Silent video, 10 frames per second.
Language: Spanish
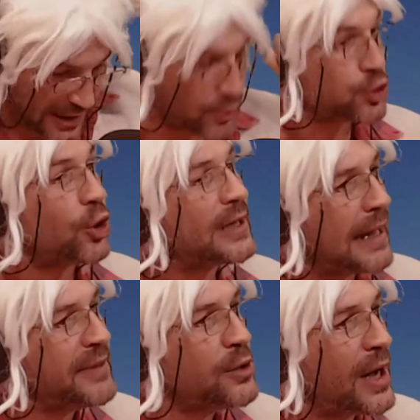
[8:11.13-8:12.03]
que le mostró el
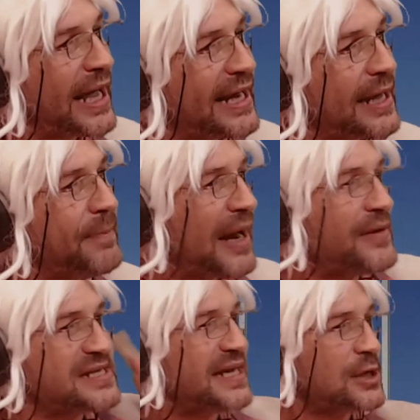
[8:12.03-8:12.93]
camino a Jerjes para
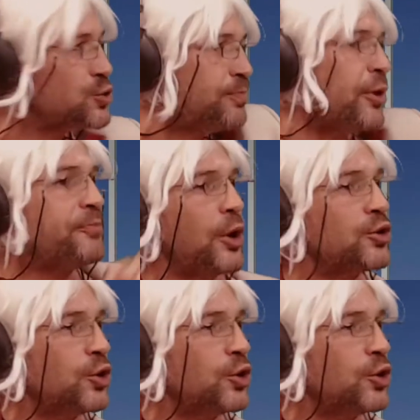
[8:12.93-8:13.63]
vencer a sus propios